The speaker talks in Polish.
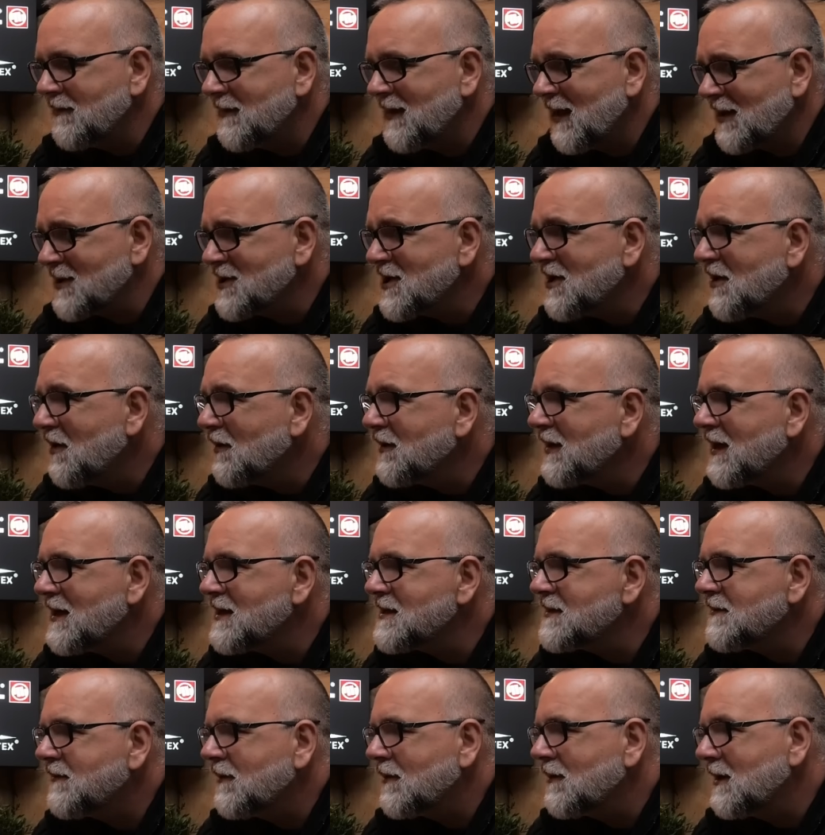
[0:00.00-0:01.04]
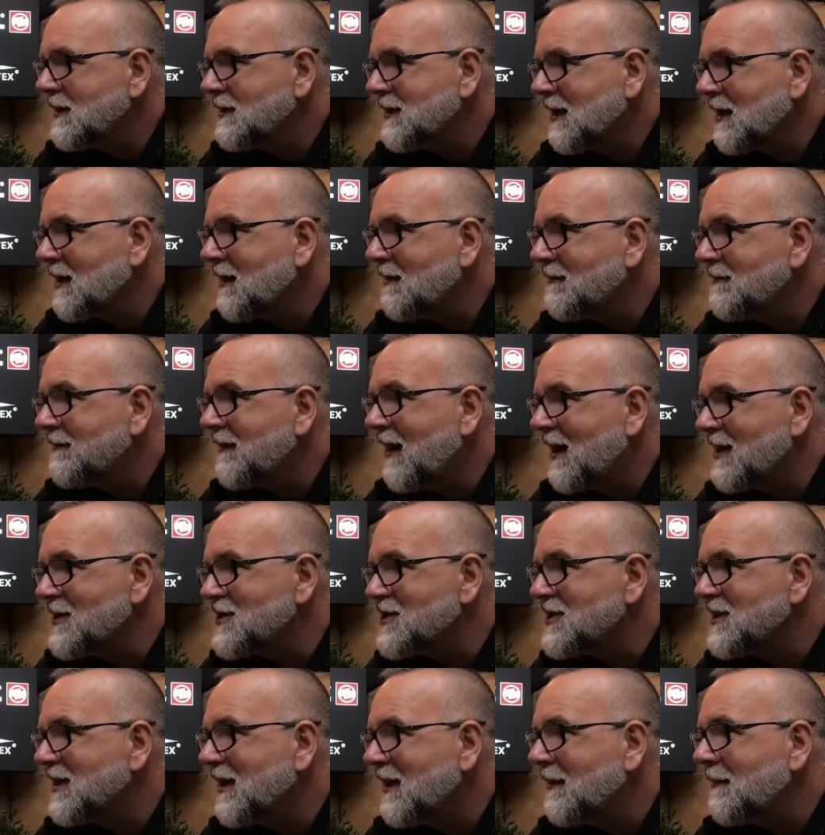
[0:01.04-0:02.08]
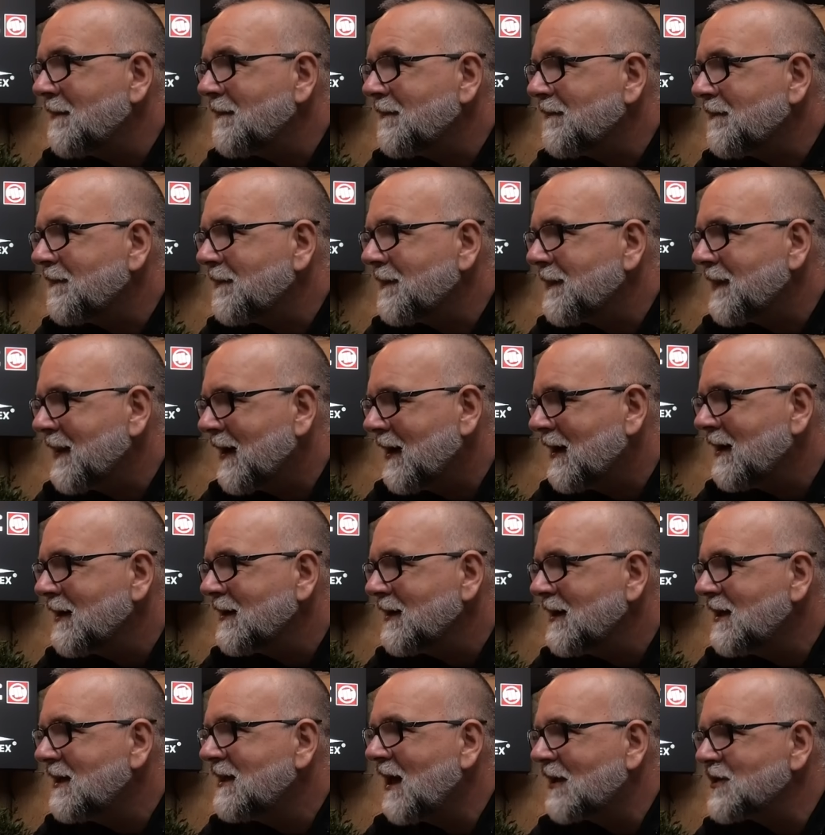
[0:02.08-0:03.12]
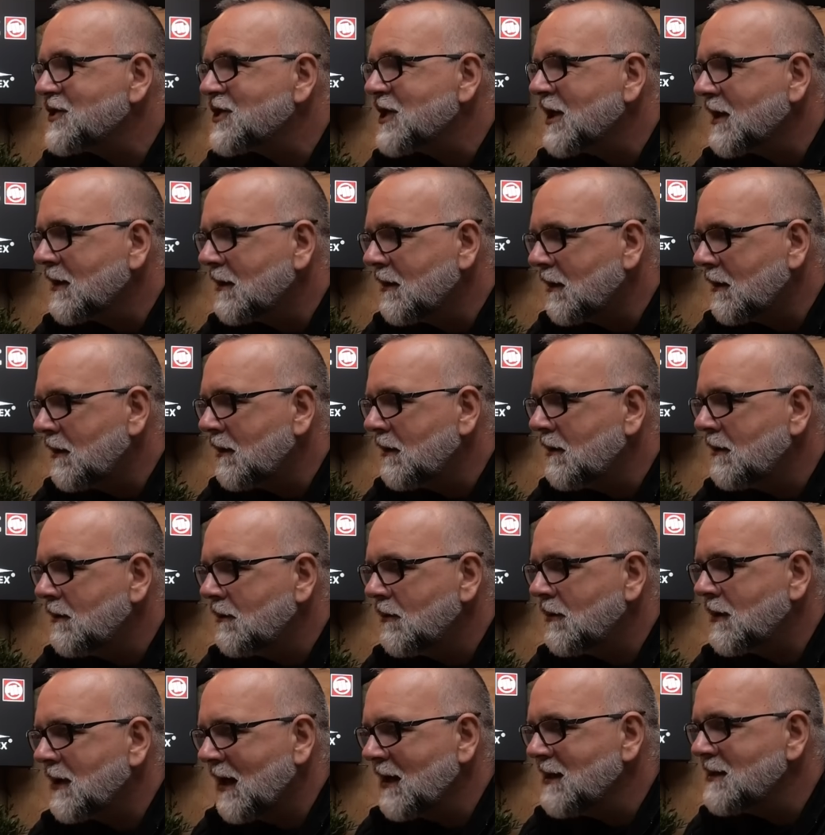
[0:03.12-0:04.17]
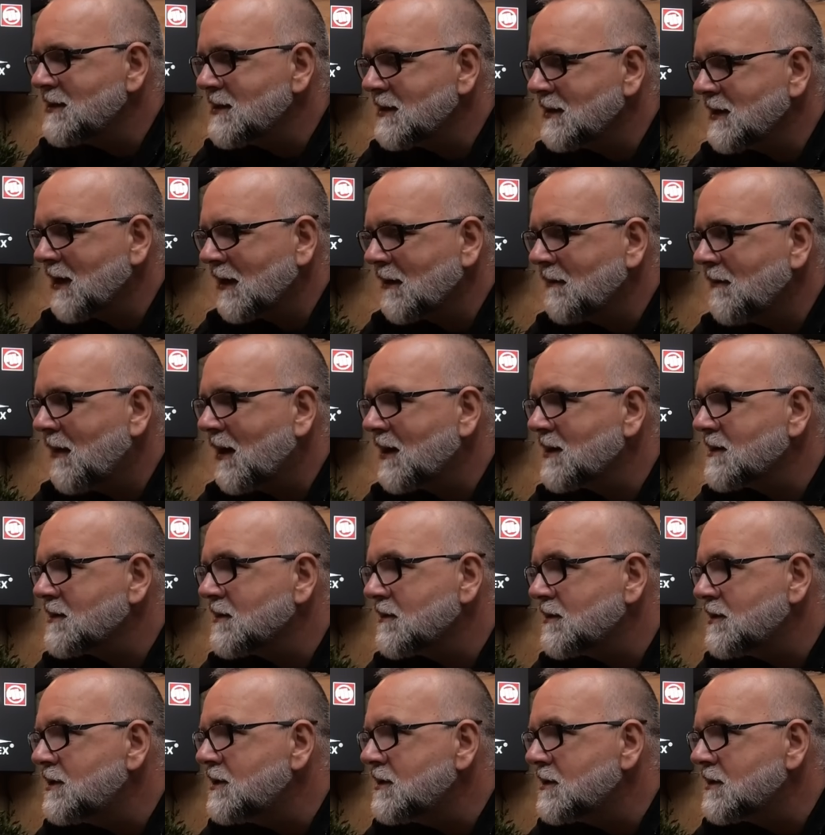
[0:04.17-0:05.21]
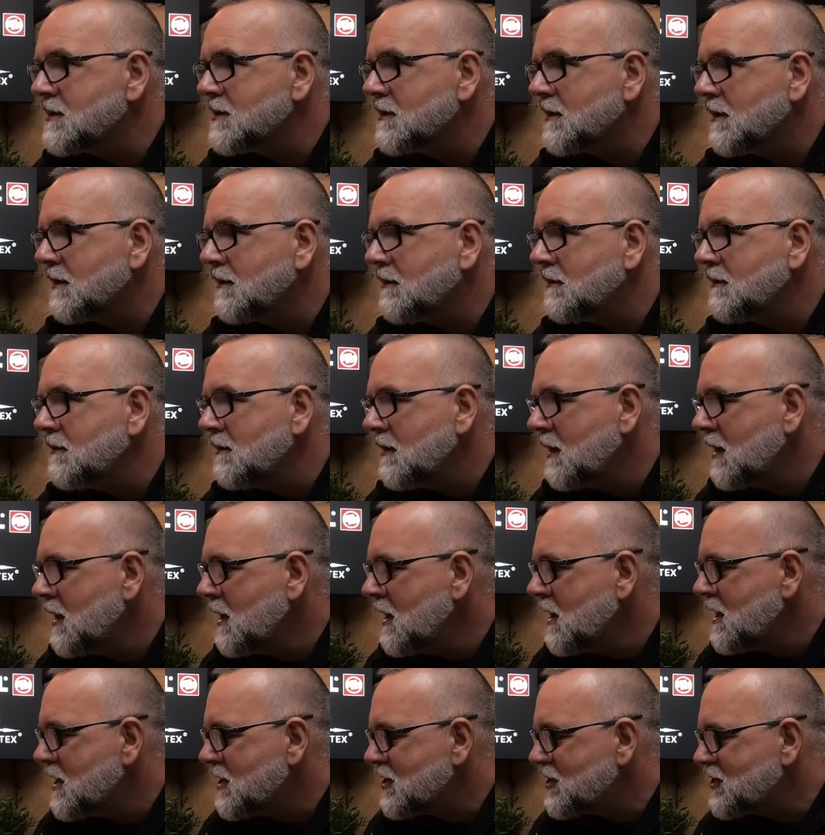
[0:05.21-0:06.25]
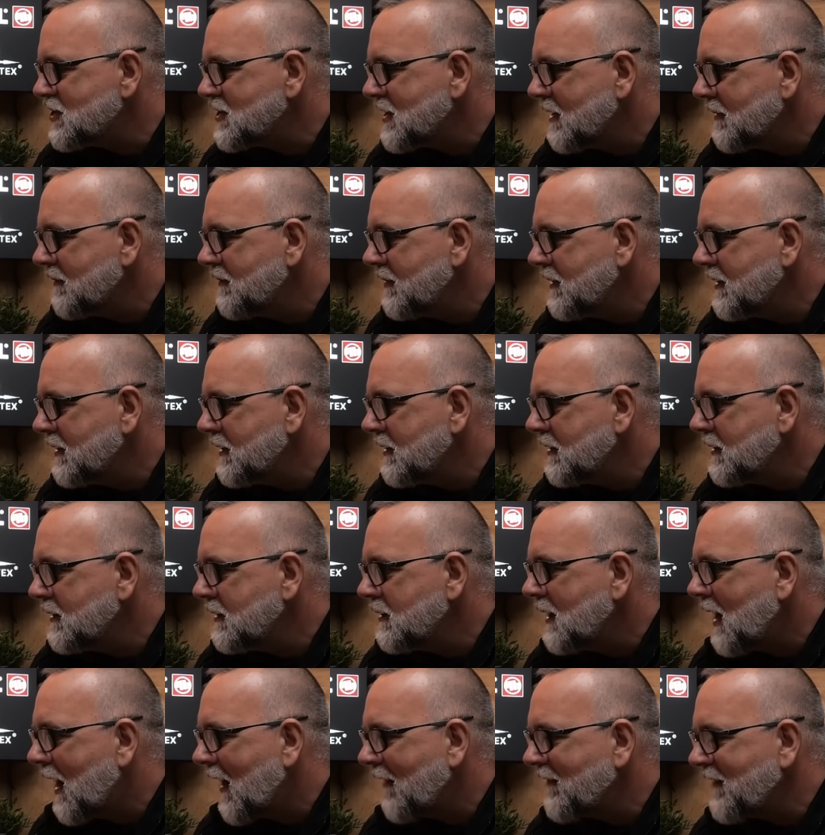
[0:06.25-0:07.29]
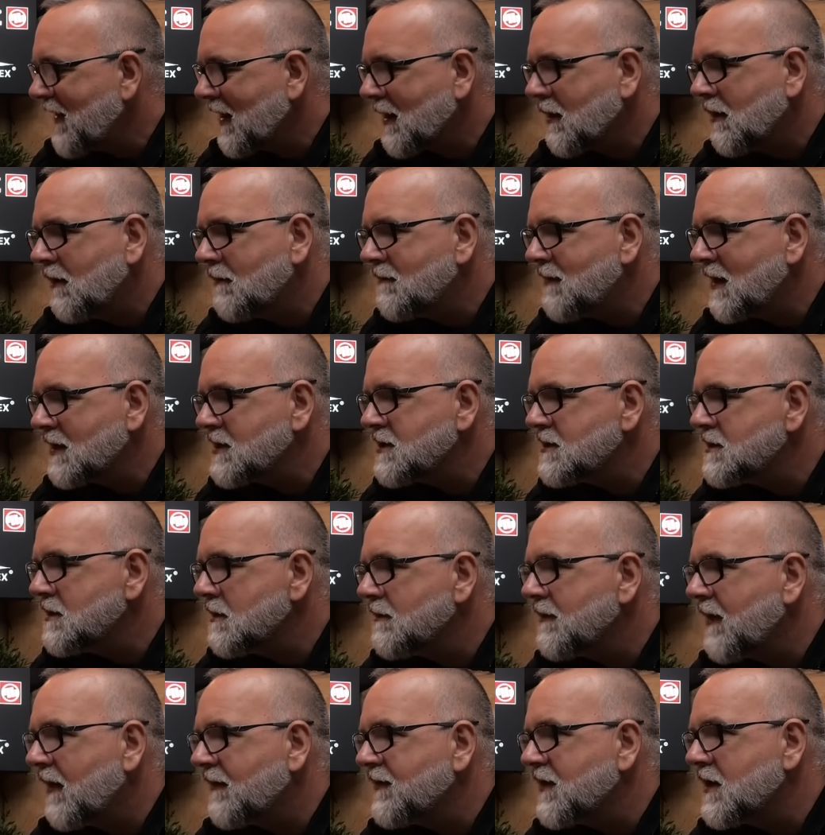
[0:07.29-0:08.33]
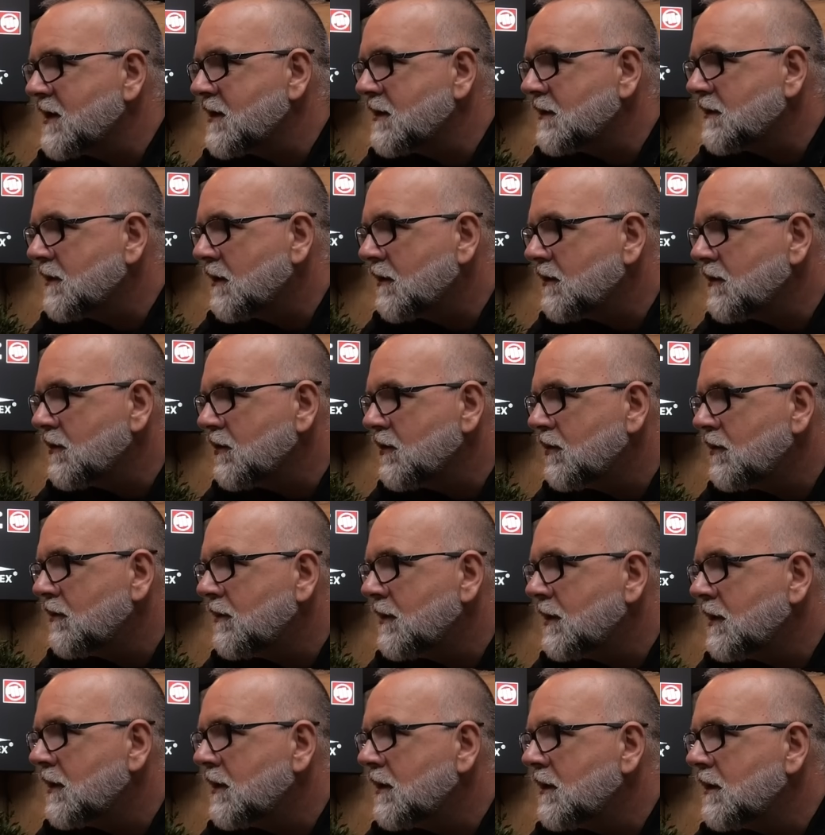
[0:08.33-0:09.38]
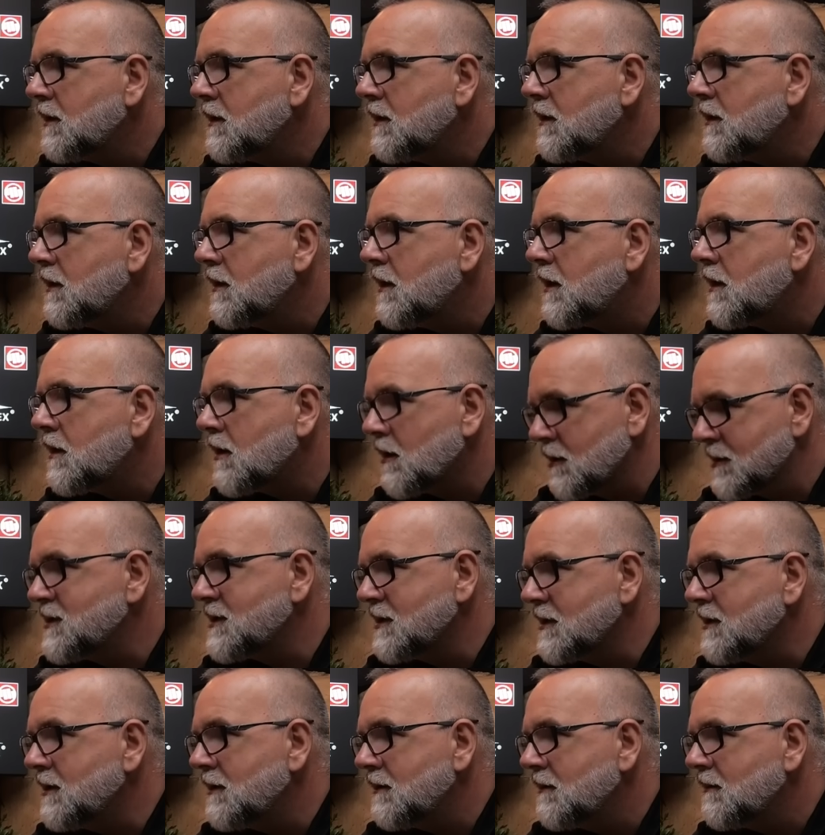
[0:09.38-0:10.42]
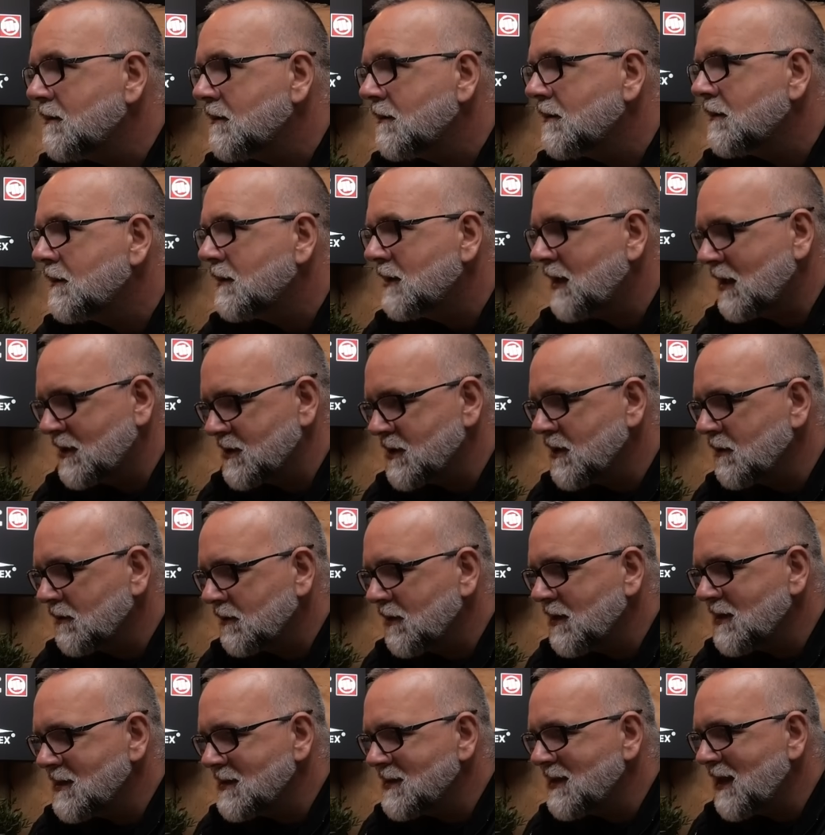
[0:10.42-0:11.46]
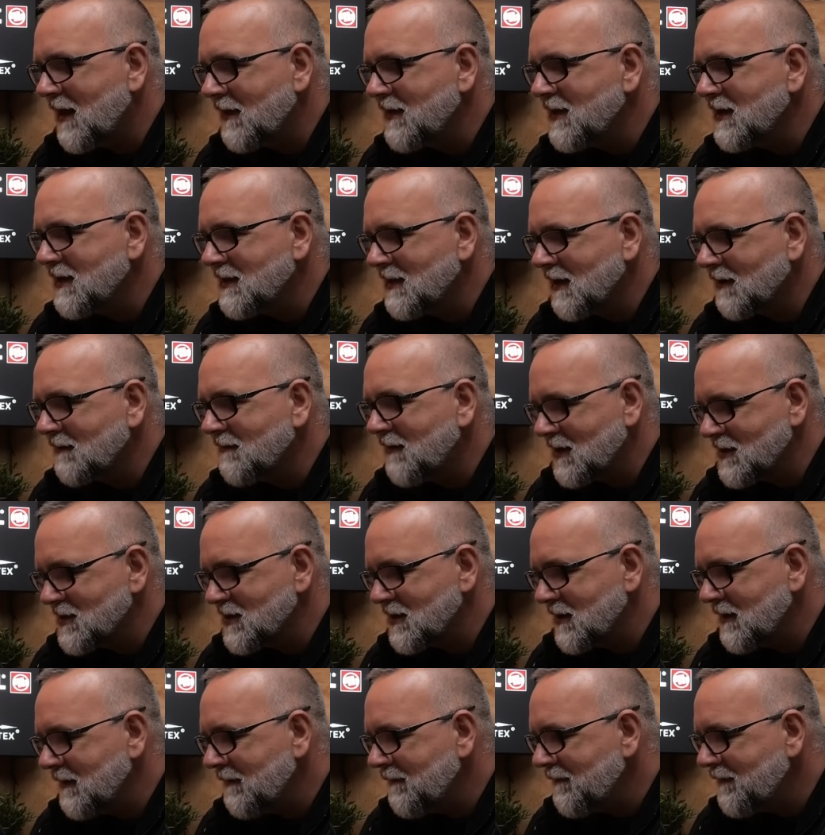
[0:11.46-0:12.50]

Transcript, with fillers: dlaczego ona jest w ogóle taka ważna? Tak? I dlaczego Ukraińcy tak bardzo cisną, żeby atakować nią na terytorium e, Rosji? Dlaczego to jest dla nich tak ważne?